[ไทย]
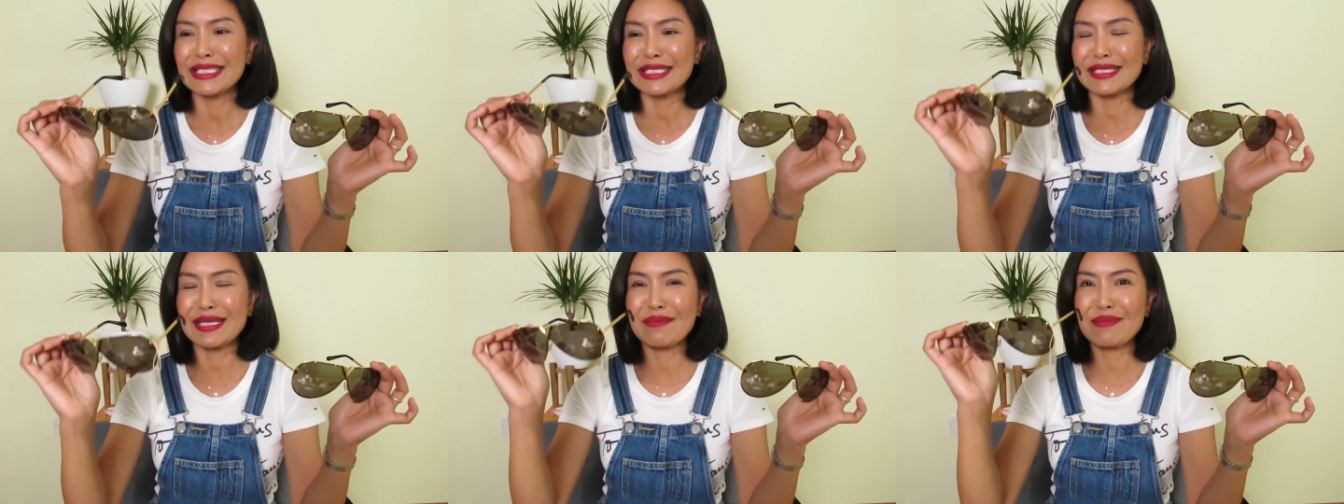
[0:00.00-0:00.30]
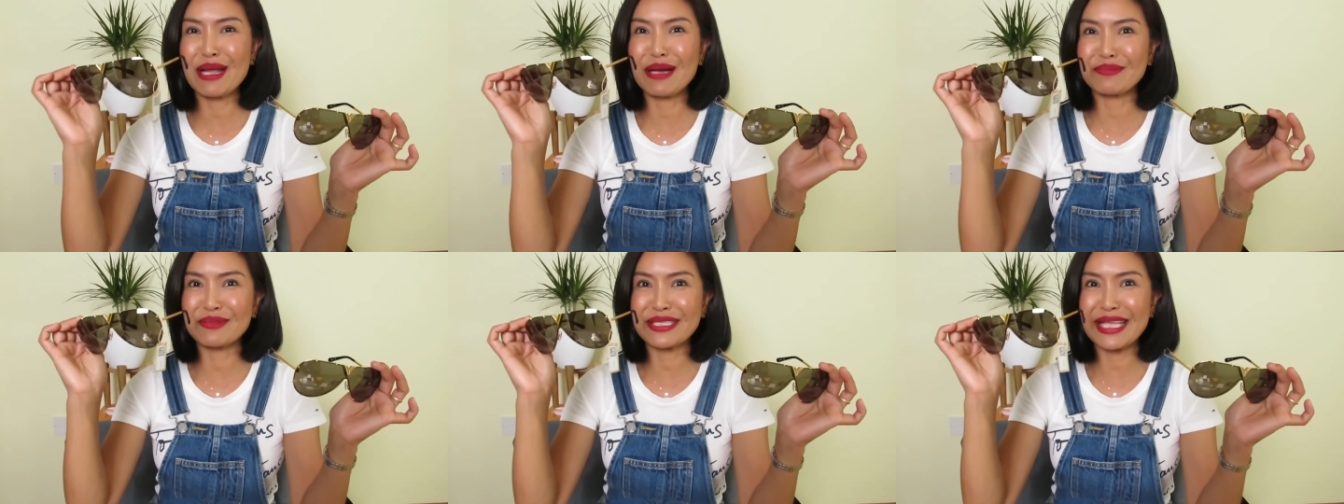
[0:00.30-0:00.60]
สำ
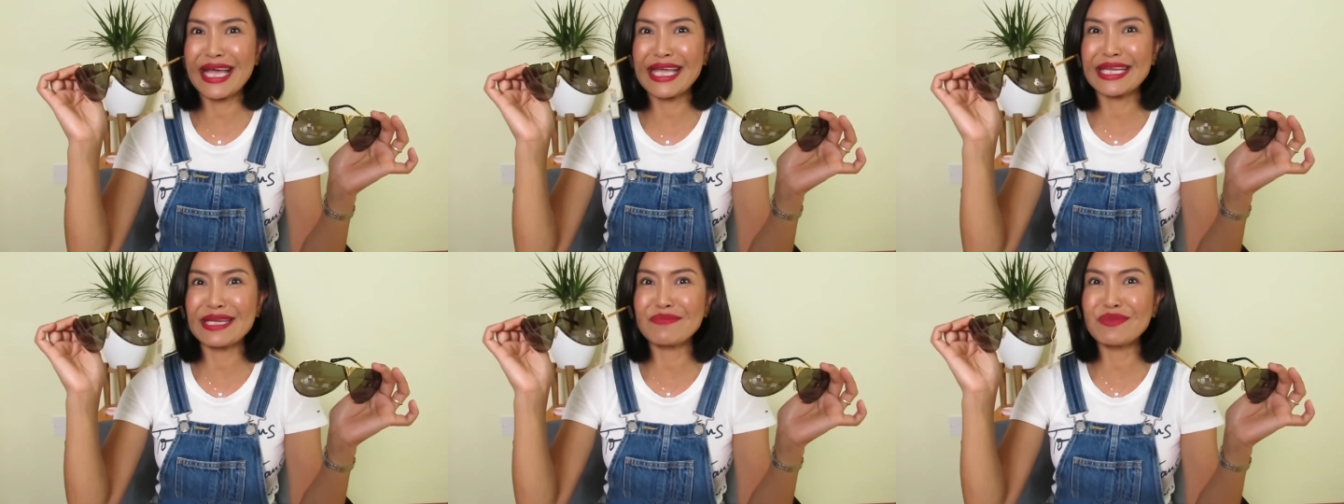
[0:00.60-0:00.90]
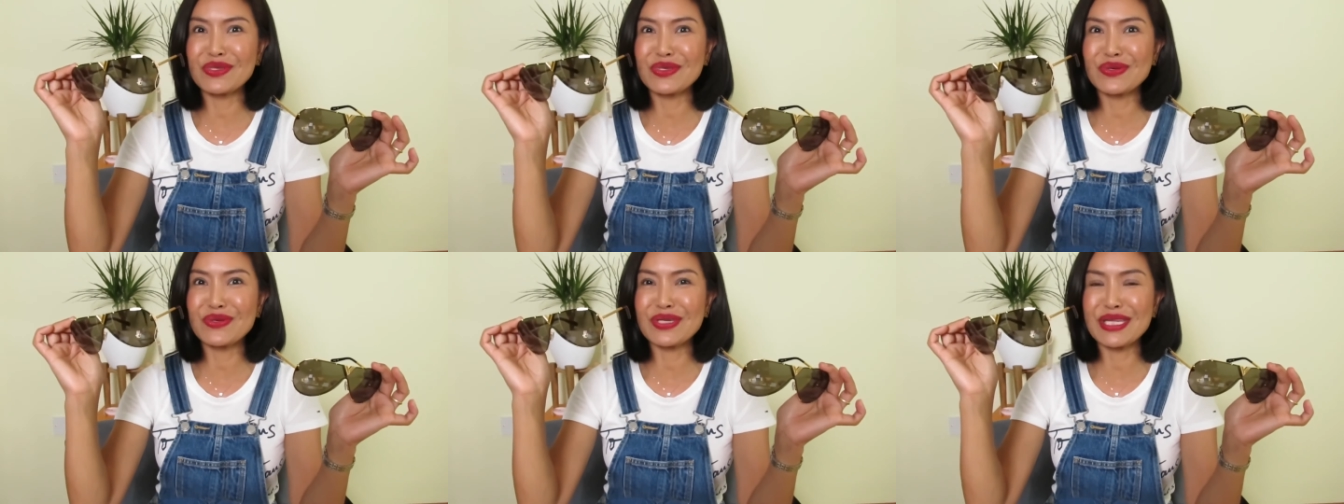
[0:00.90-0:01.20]
หรับไซส์
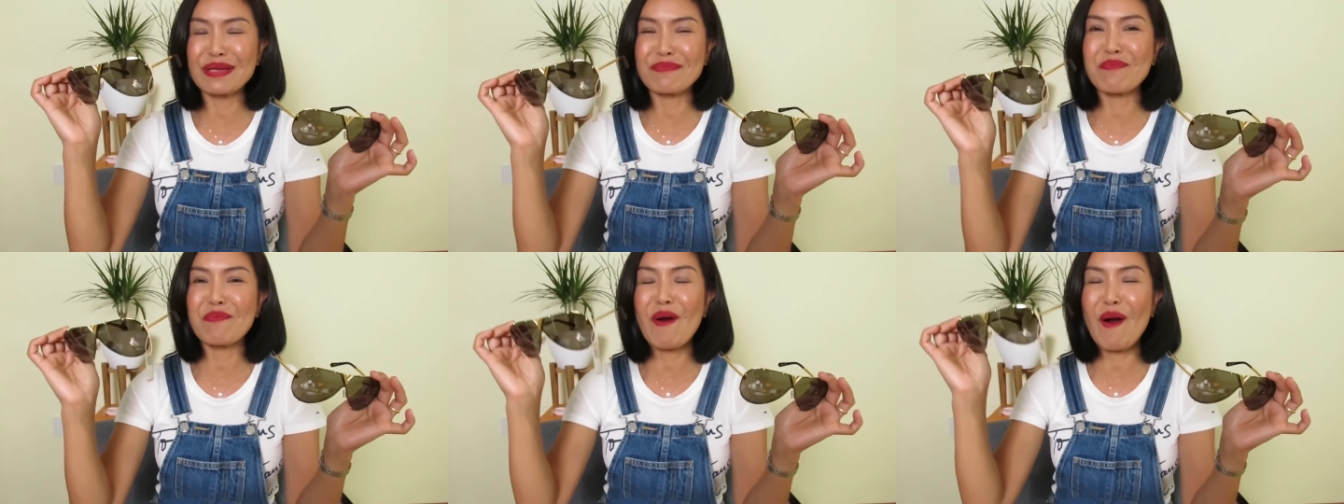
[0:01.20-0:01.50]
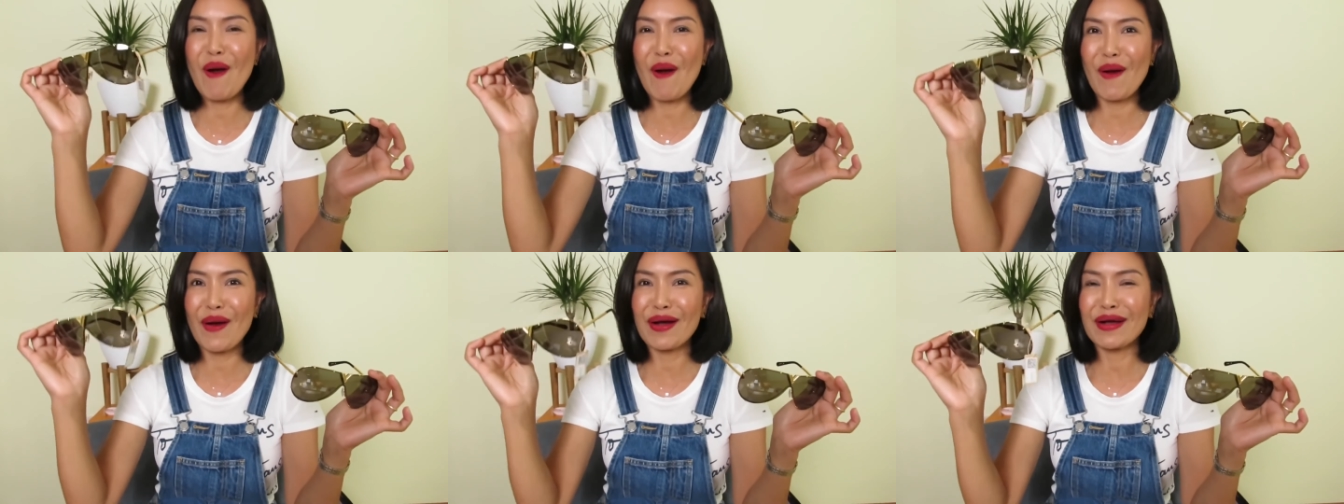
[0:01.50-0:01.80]
W นี่เห
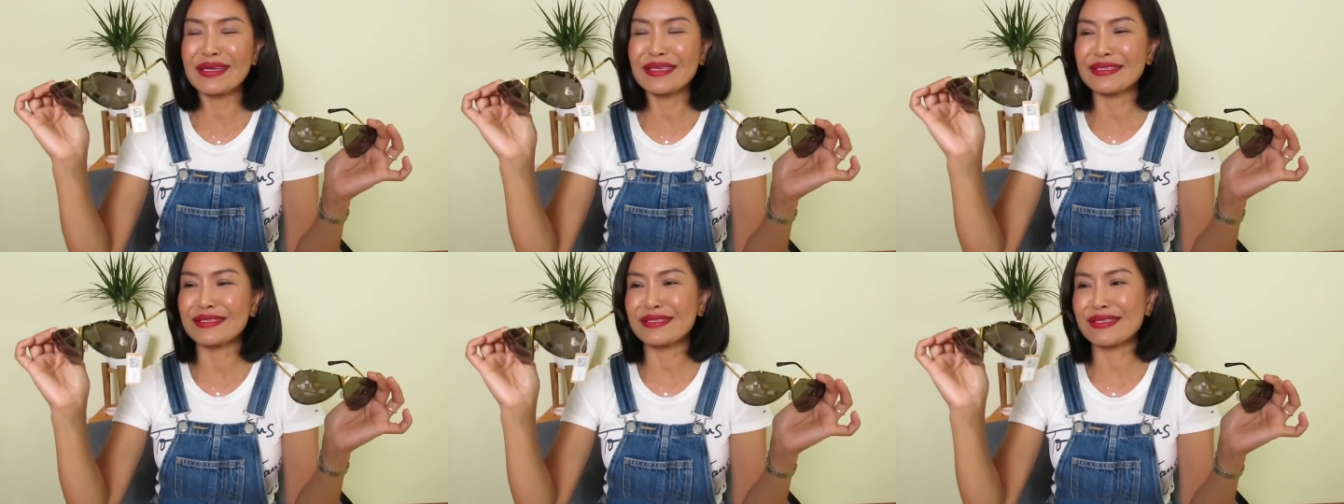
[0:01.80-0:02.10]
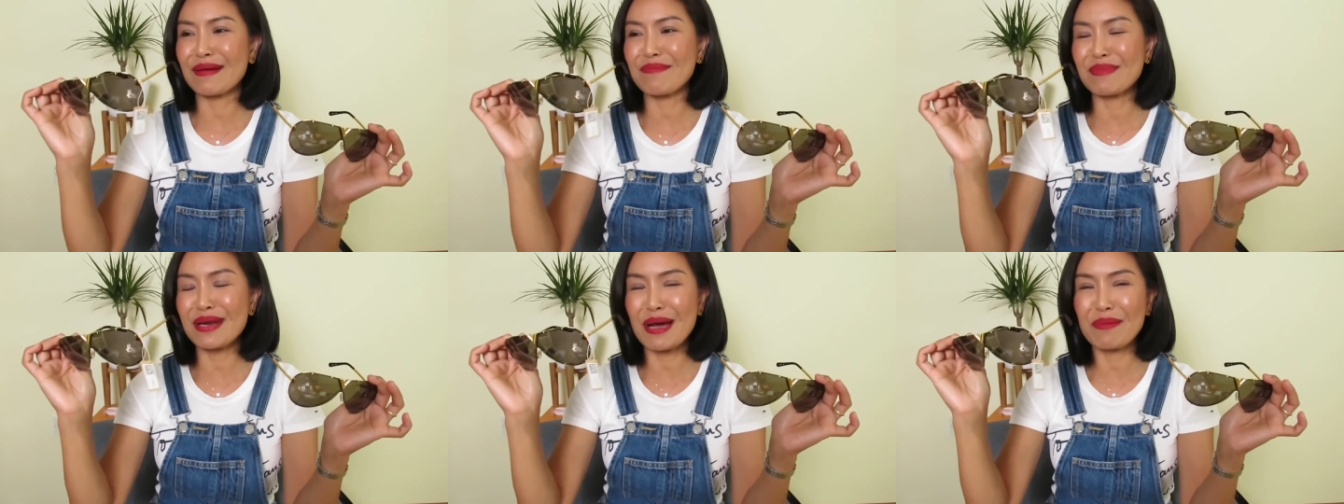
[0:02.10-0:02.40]
มาะ
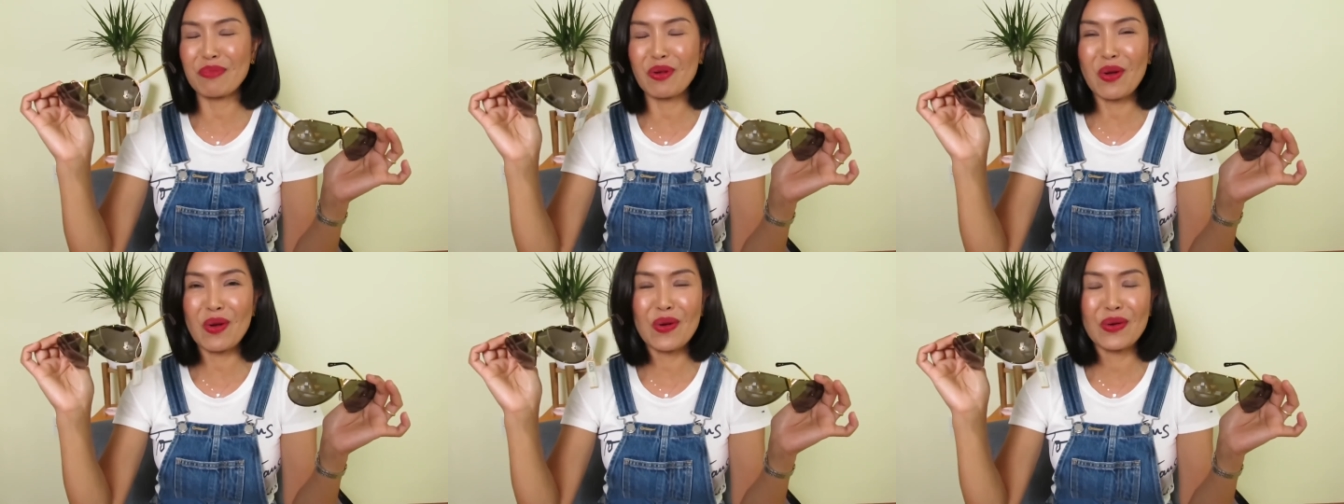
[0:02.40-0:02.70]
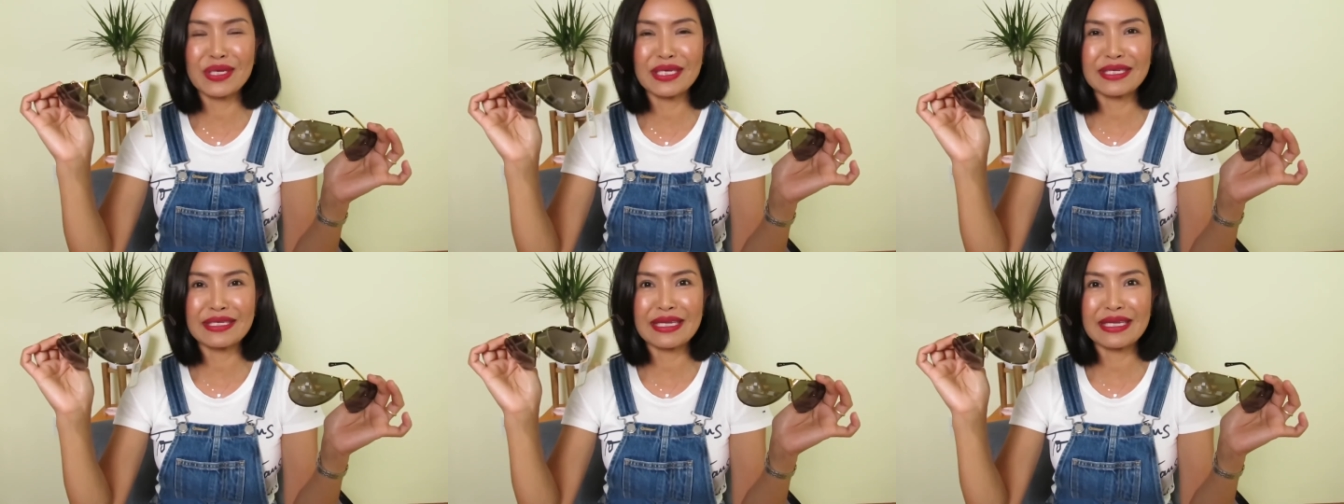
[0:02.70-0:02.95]
สำหรับคน